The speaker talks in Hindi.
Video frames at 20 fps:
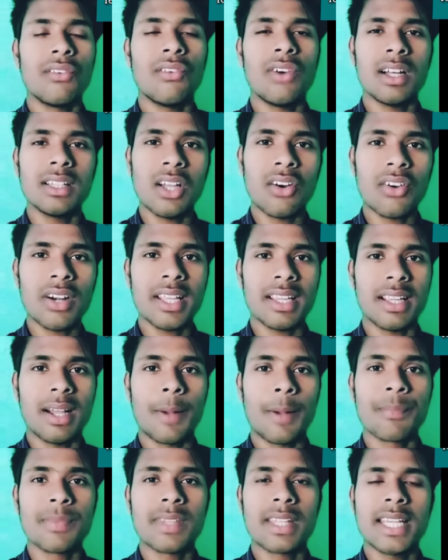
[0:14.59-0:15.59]
वह
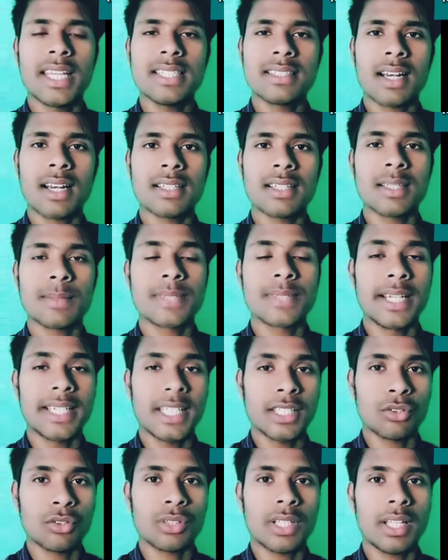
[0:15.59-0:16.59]
दौड़ेगा इस तरह से जब
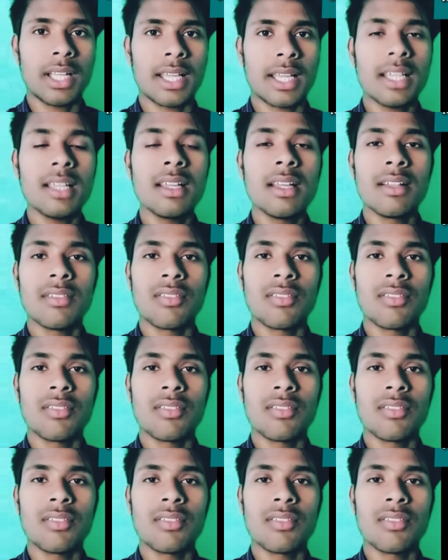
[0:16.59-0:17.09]
सेंटेंस होता है